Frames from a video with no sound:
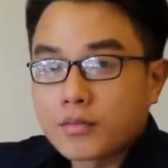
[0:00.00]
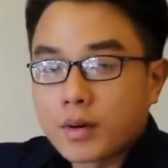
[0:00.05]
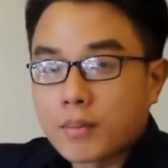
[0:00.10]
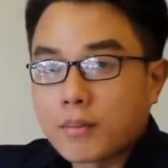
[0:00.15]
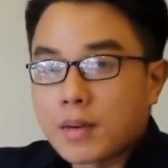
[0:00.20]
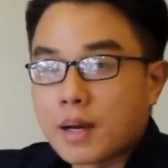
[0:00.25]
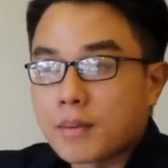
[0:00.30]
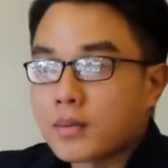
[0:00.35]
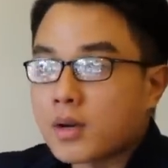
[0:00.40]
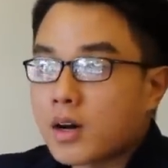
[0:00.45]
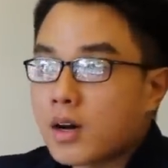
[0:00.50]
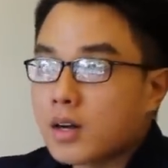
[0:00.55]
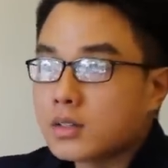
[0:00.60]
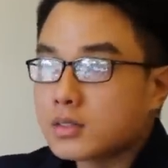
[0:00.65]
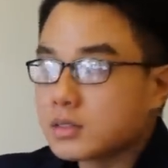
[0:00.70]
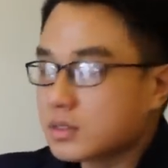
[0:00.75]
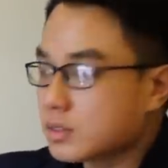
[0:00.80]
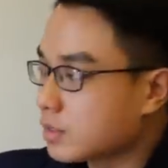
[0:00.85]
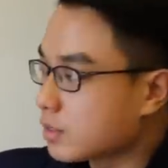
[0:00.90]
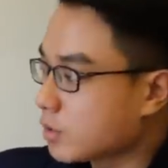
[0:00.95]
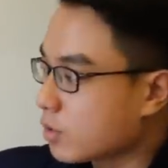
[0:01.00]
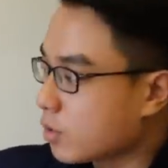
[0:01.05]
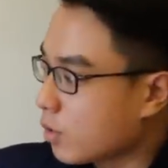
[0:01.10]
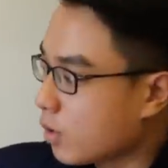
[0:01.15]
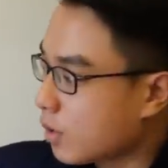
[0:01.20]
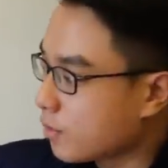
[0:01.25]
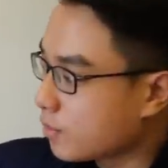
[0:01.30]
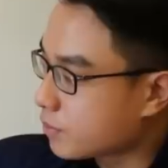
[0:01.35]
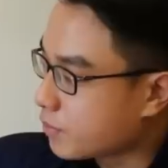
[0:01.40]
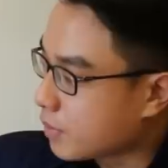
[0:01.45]
phần mềm đó
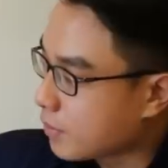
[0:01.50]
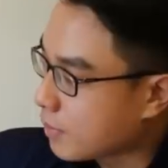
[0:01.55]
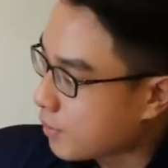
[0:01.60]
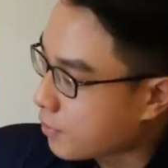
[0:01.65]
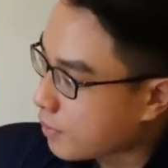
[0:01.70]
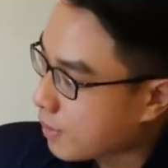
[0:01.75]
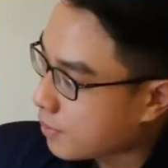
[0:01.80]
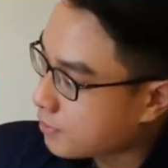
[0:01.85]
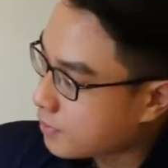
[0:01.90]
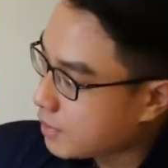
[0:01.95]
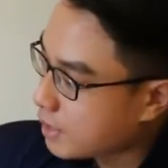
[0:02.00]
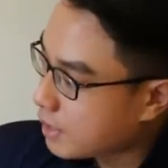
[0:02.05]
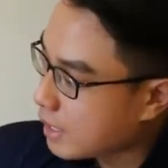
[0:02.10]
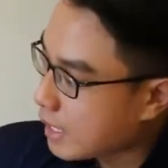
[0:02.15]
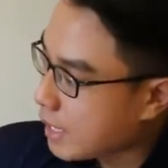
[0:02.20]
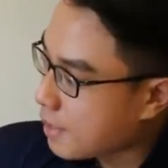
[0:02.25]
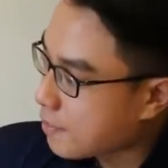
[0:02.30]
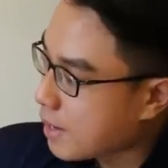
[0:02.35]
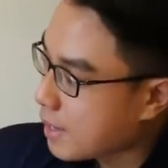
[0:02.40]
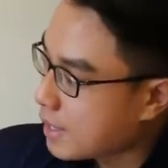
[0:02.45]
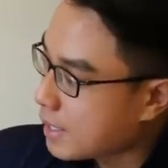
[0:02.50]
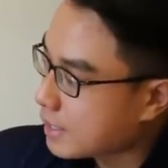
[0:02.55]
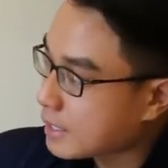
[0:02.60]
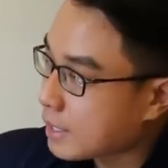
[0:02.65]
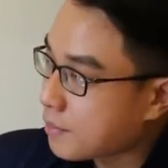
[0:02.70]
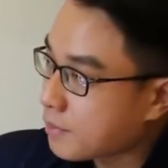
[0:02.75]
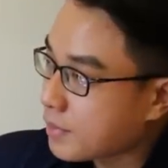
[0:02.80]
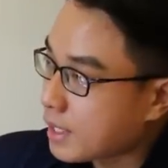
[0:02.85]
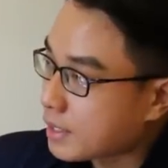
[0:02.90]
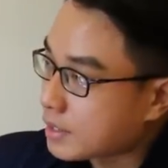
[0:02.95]
của phần mềm âm ly E3D
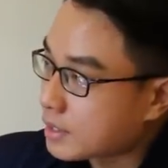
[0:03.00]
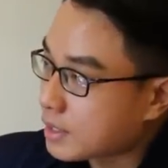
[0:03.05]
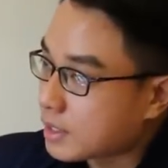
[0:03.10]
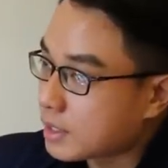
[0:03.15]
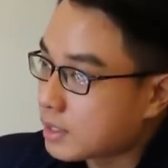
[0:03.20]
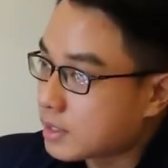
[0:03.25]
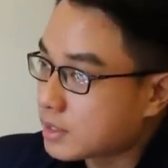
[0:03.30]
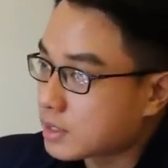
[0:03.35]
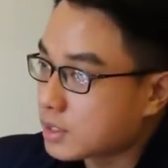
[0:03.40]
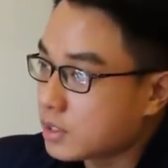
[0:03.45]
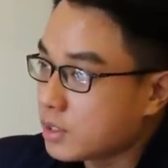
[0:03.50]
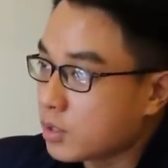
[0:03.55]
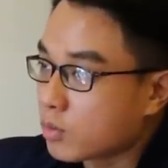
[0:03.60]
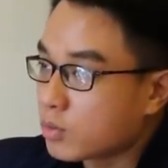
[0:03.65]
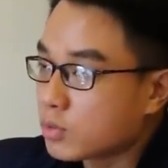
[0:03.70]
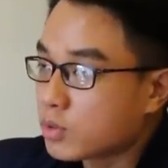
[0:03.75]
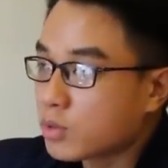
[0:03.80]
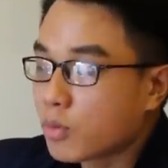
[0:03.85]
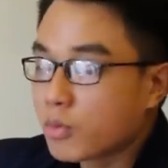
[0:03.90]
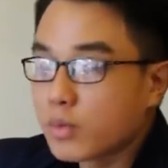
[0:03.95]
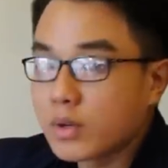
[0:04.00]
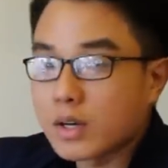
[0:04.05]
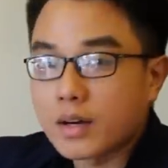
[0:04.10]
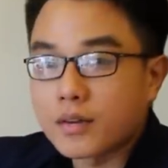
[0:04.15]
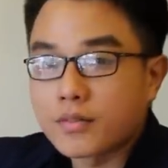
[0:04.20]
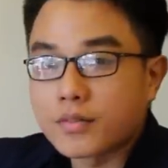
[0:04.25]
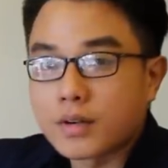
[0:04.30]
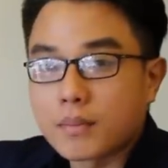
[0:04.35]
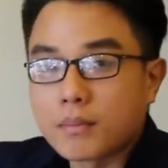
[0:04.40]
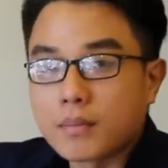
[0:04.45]
8000 thì sử dụng chung với
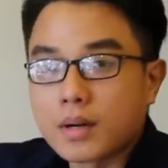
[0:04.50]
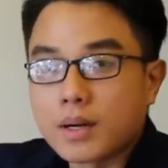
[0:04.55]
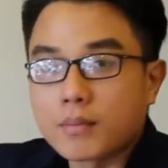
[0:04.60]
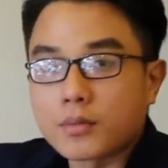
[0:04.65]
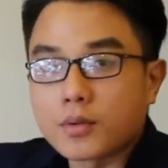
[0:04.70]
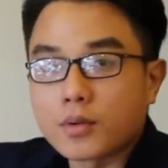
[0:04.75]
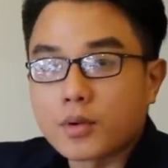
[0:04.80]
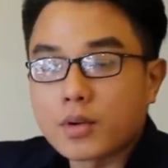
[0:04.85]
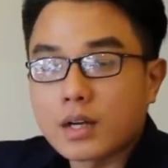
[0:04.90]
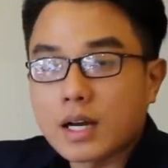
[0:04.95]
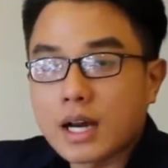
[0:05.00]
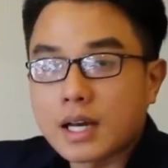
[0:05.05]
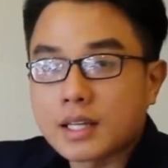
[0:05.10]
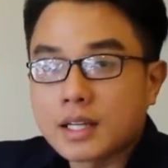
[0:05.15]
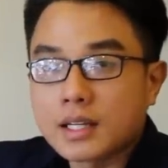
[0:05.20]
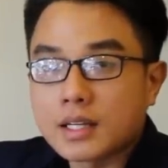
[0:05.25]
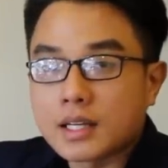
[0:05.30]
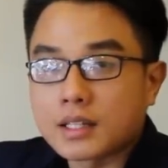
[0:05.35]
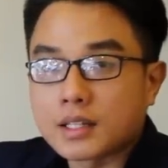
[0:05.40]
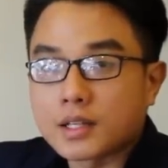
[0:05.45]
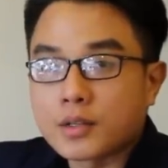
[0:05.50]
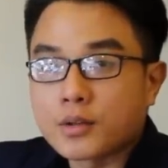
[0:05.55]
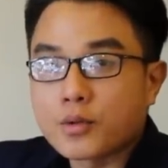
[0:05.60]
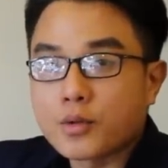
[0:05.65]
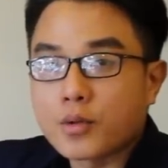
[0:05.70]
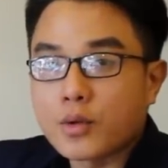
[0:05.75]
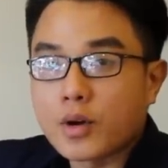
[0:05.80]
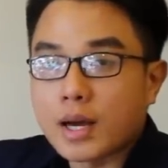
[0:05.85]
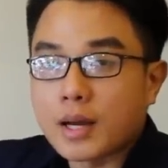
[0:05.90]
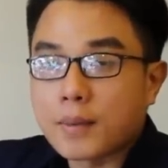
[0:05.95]
lại phần mềm của K9009
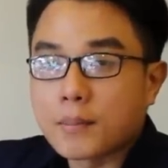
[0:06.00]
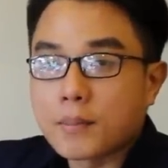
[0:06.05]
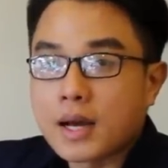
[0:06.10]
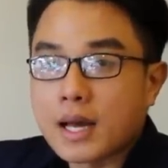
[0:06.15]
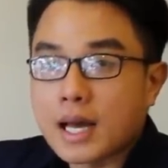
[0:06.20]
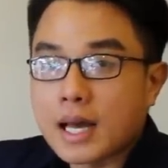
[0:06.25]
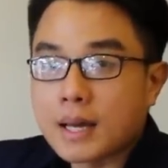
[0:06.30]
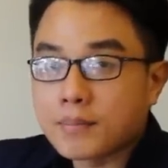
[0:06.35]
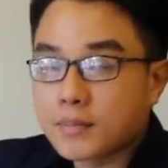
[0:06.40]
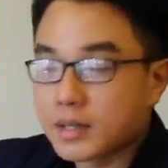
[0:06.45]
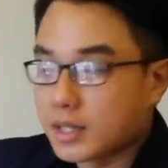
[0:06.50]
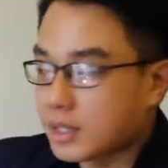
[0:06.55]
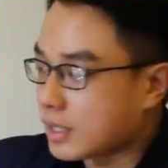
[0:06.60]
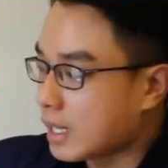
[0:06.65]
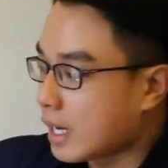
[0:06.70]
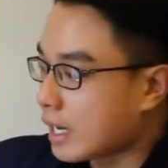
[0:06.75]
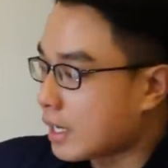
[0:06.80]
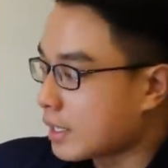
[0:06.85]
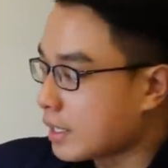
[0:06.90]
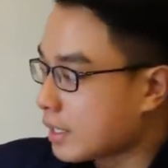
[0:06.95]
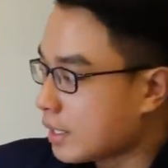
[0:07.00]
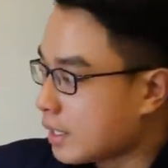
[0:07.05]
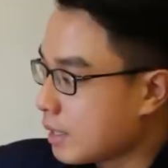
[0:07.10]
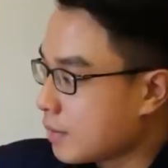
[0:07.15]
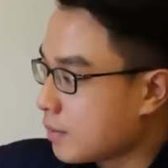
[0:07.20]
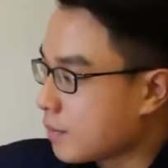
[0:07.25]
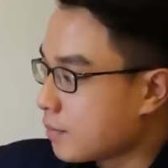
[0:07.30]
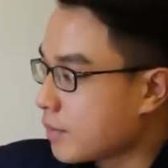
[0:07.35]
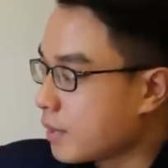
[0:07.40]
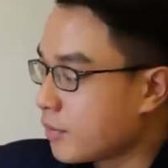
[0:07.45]
của hãng BF hiện tại
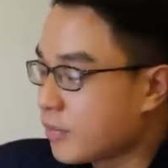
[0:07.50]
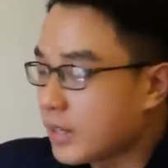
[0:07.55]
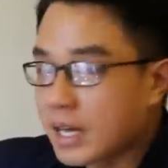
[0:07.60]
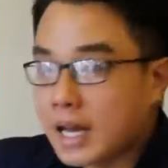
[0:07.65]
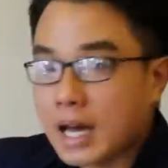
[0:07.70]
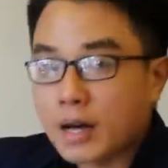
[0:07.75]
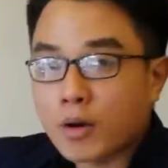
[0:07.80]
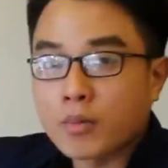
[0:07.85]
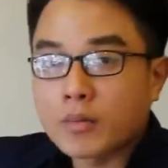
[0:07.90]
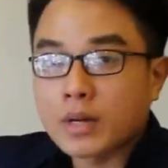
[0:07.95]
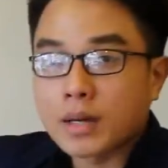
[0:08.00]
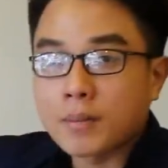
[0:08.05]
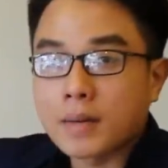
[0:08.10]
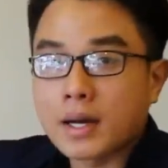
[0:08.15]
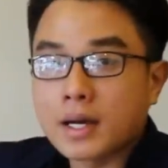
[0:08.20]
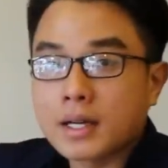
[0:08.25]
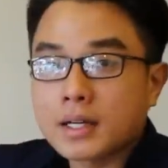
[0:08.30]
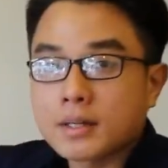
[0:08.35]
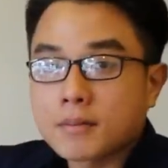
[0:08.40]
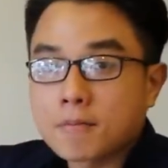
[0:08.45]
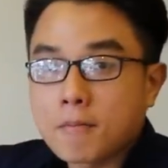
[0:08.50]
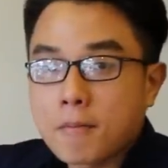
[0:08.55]
bên VDA cũng đang bán